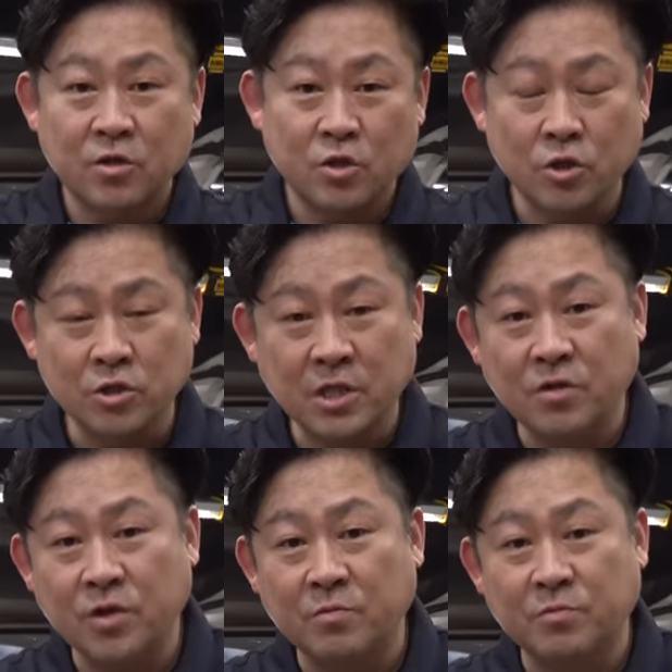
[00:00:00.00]
저는
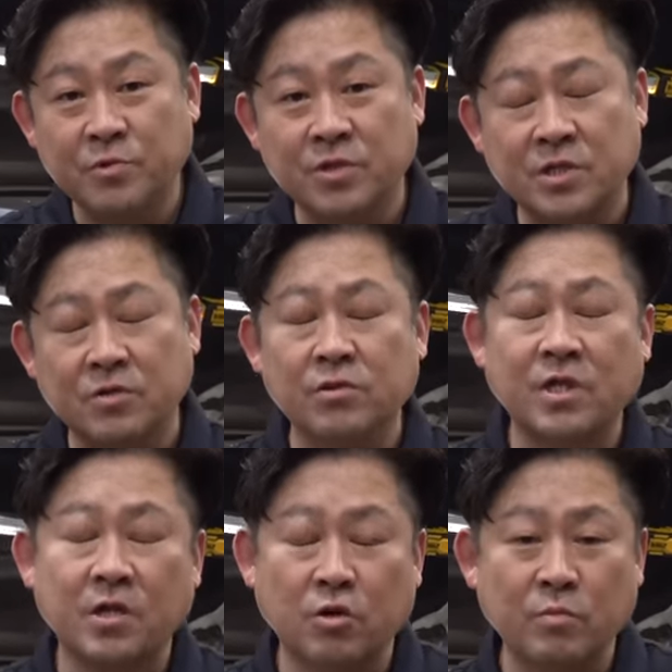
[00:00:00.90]
사용해보면
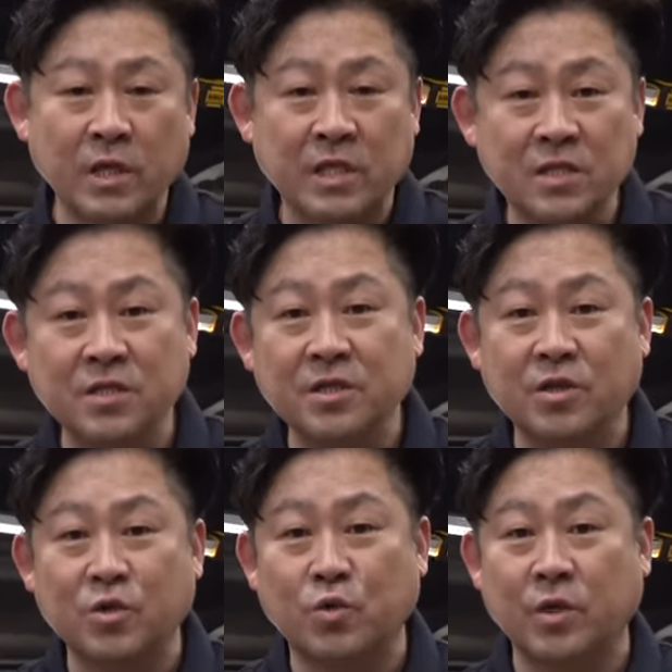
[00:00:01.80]
디월트가 정말
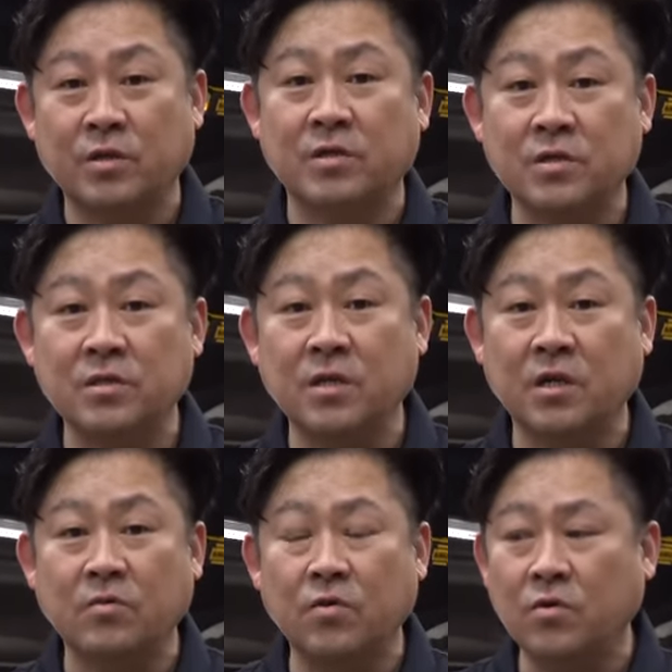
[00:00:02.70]
튼튼해서 좋아요.
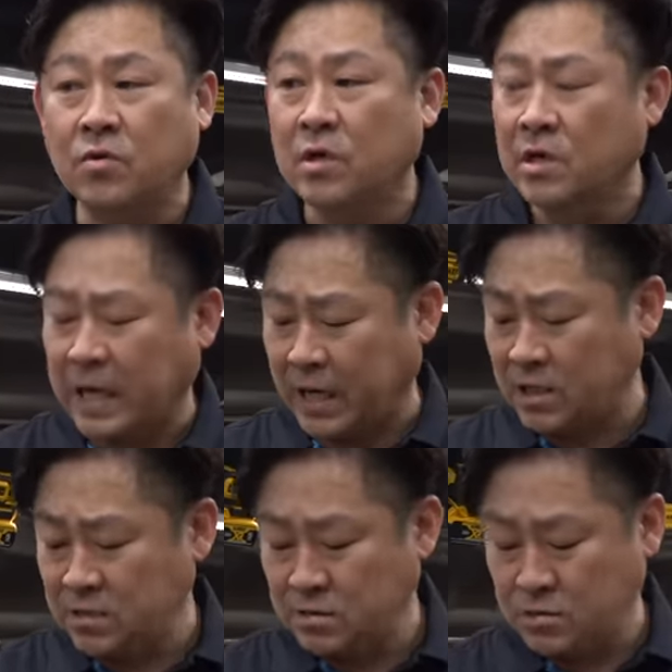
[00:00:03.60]
튼튼하고
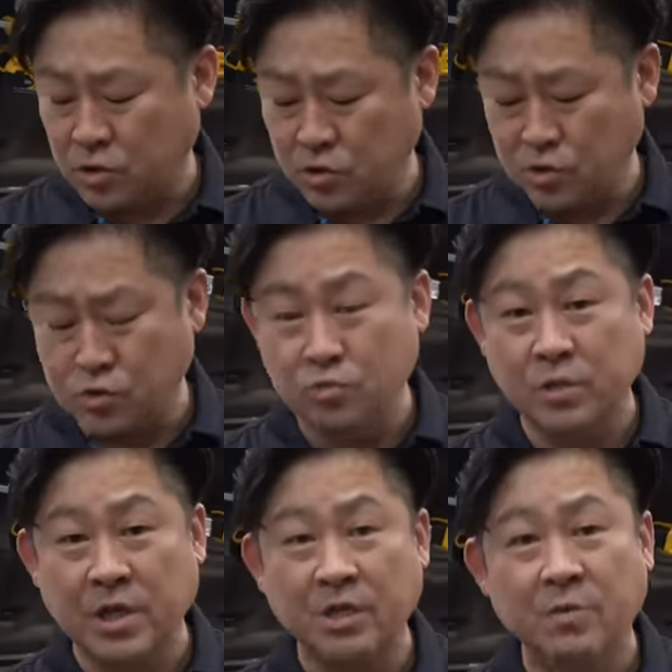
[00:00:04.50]
다른
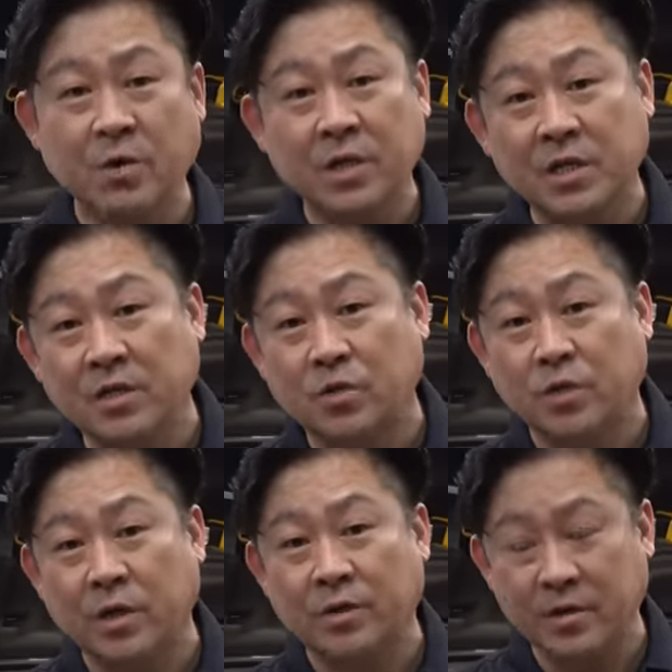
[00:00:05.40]
전동공구보다 힘이 확실히 좋아요.